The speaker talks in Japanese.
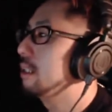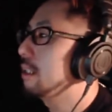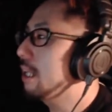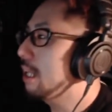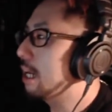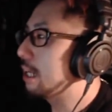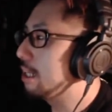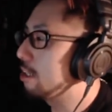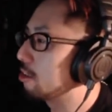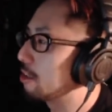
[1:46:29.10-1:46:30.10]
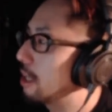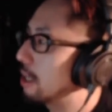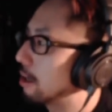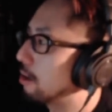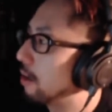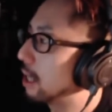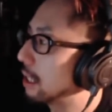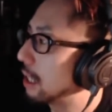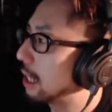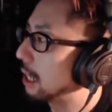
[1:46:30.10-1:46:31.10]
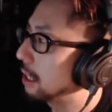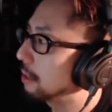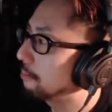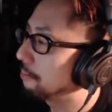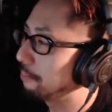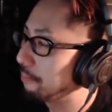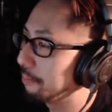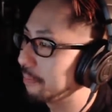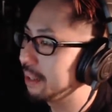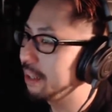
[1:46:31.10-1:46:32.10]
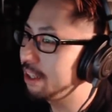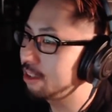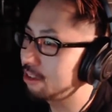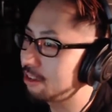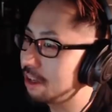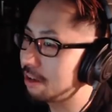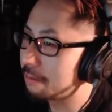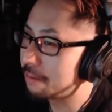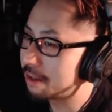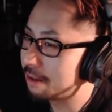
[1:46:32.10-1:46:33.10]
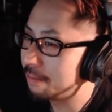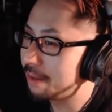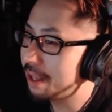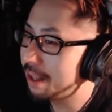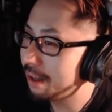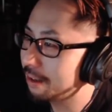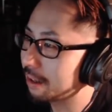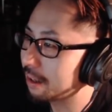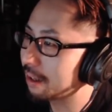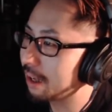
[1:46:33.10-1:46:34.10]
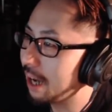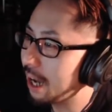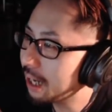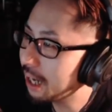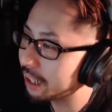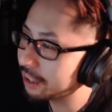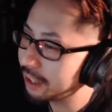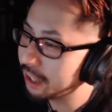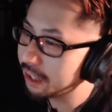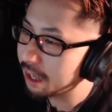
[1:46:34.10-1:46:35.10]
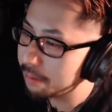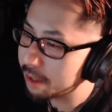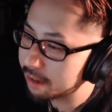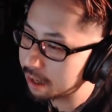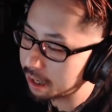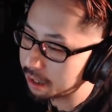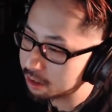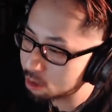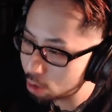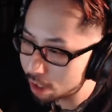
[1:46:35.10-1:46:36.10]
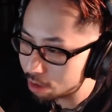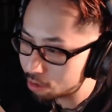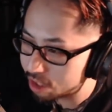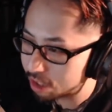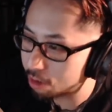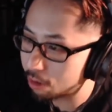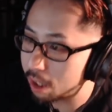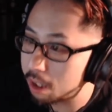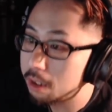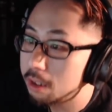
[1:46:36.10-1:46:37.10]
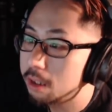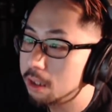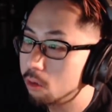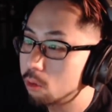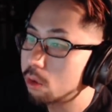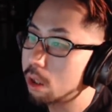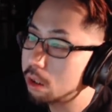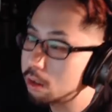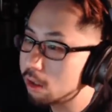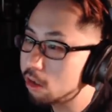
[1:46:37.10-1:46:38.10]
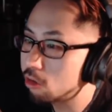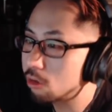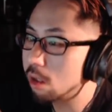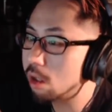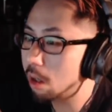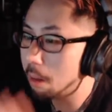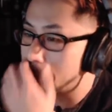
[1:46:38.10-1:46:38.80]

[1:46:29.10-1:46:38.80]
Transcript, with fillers: 何がにじゅうにいなのか分かんないな、うん、にじゅうにいは別にめでたくなくない？あれか時間帯別か。そんなに落ちたの俺。ほんとだにじゅうにいだ、